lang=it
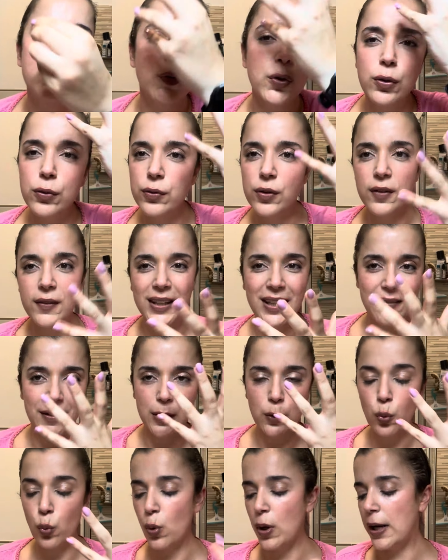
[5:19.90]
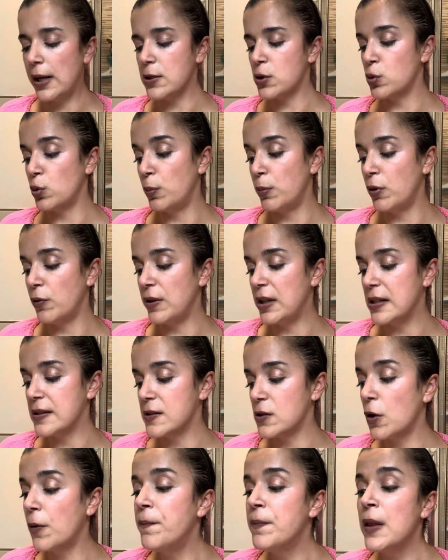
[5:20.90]
non si vedeva nulla sul mio
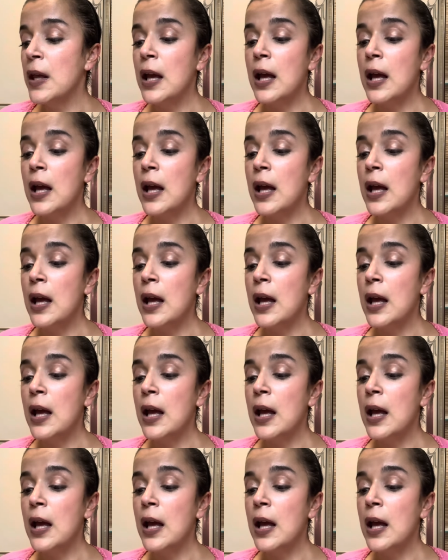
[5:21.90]
viso